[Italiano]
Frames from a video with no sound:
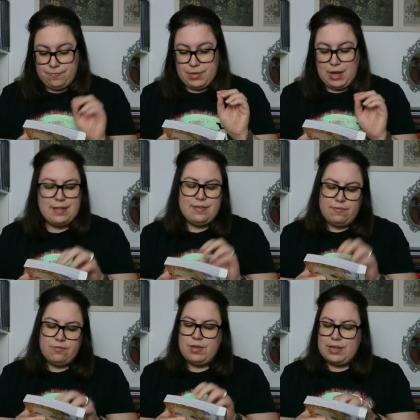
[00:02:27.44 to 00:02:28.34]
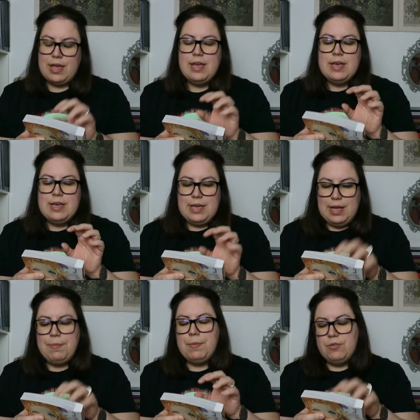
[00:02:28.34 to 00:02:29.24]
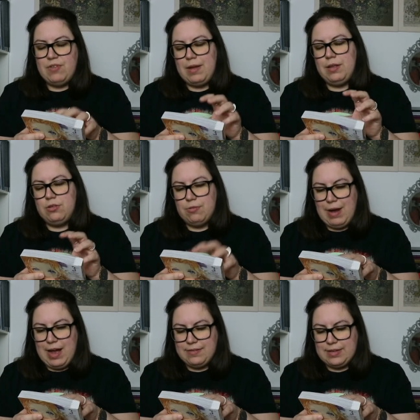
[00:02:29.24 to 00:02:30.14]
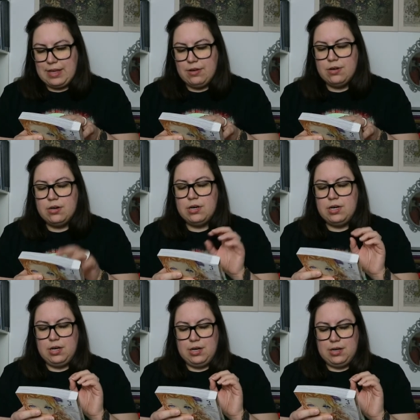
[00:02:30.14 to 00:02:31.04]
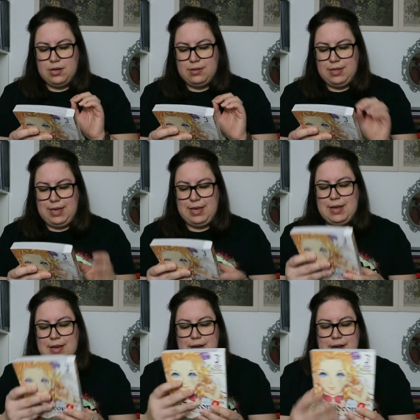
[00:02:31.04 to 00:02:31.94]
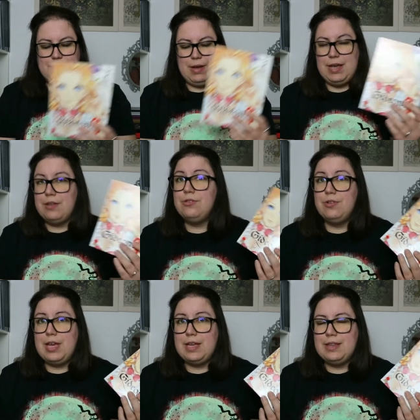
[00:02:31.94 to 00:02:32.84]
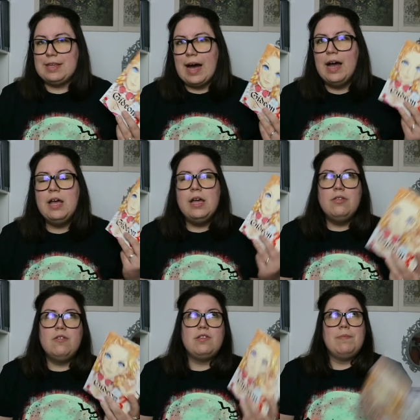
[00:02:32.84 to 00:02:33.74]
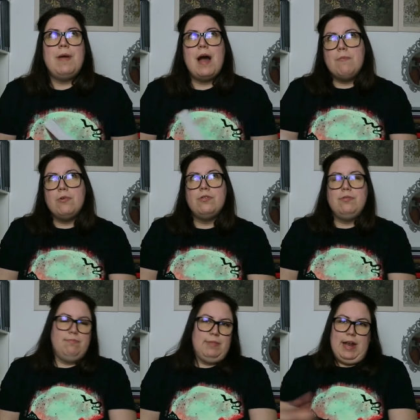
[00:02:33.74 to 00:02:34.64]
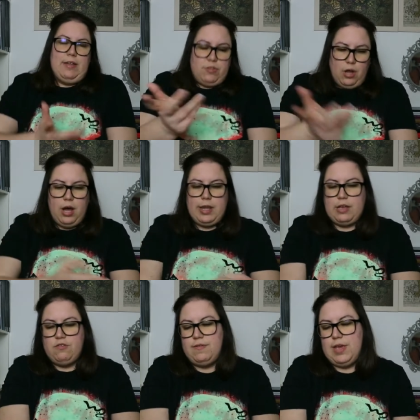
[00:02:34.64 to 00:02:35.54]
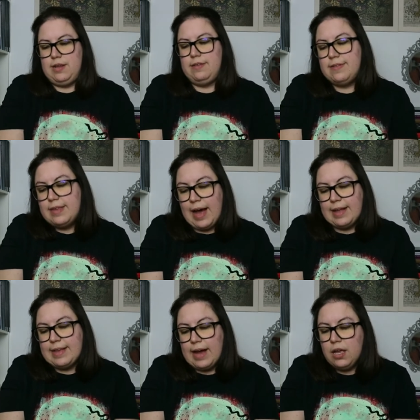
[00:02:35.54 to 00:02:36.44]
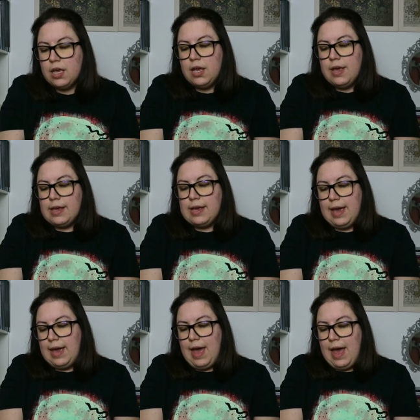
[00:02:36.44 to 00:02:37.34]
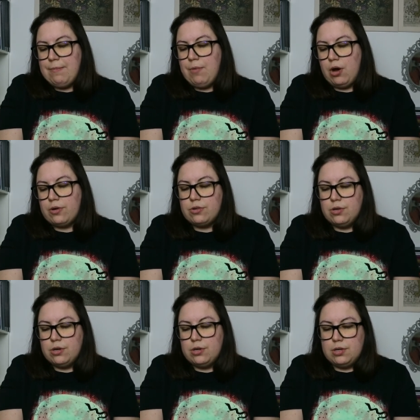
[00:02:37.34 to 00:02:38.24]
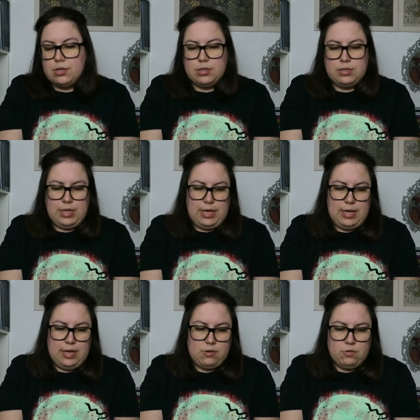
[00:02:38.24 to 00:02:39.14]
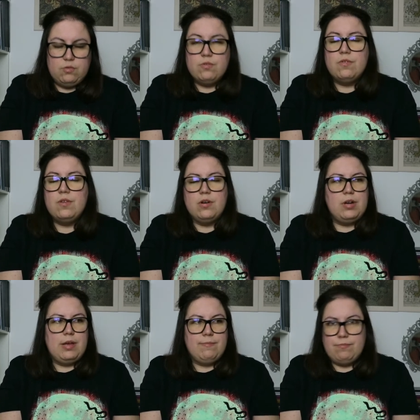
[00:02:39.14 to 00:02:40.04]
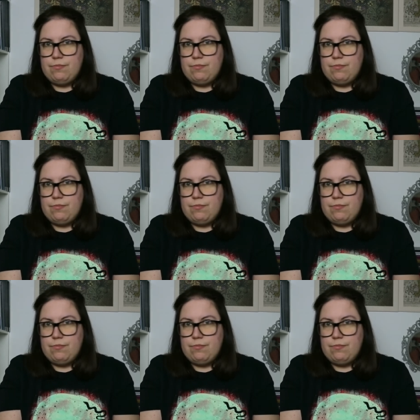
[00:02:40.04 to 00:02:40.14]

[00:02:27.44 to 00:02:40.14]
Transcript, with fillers: anzi scusate, il primogenito maschio eh, di eh, Maria Antonietta, noi sappiamo dalla storia che ci viene insegnata che è morto eh, di consunzione,